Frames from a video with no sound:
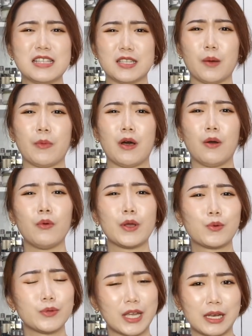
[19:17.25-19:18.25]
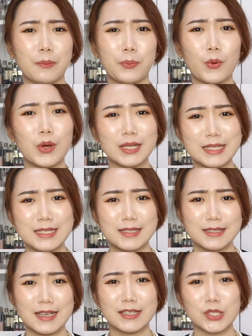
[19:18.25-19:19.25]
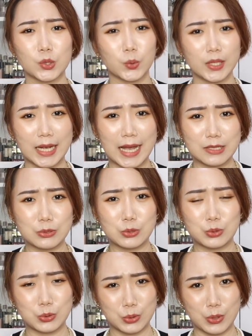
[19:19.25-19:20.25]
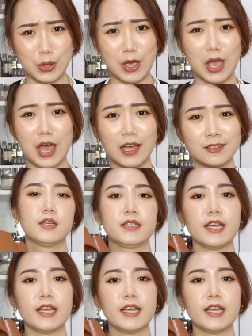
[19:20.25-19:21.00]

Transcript: 知道吗？灰姑娘的玻璃鞋那种感觉。